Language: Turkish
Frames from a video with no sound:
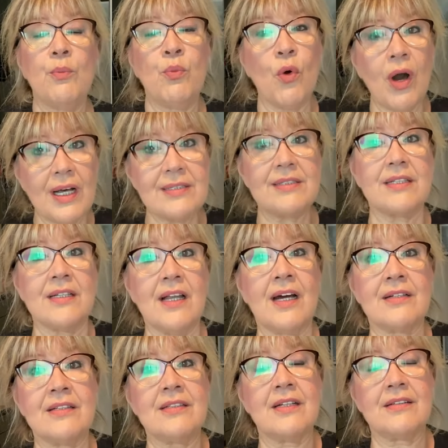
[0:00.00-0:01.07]
Bu
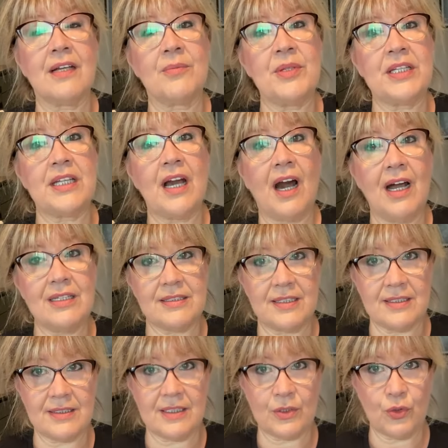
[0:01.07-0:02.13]
hastalarda da tabii ki
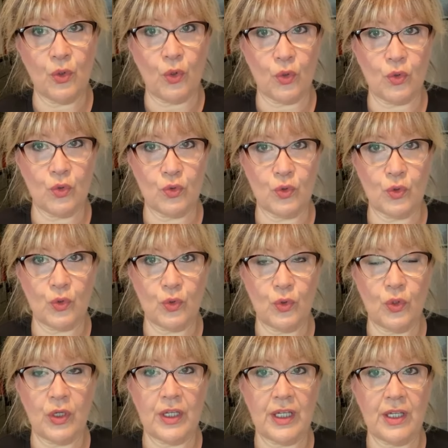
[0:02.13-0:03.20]
halsizlik, yorgunluk
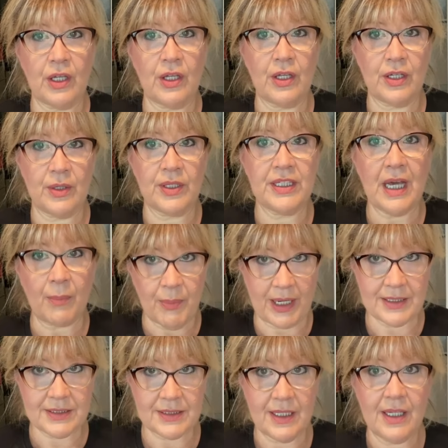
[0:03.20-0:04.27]
e,
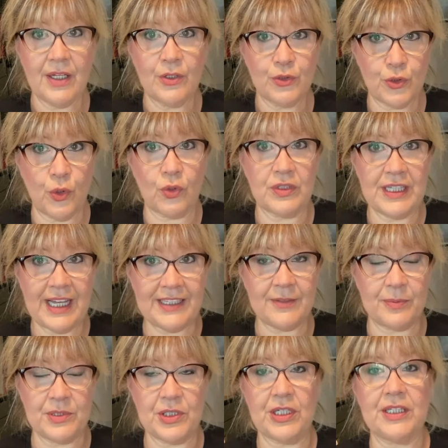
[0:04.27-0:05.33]
yapar. Çok
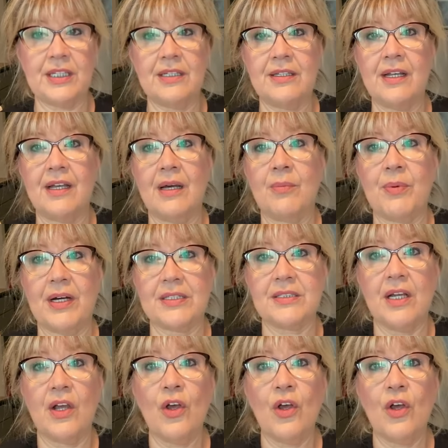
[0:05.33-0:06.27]
net bir şekilde yapar.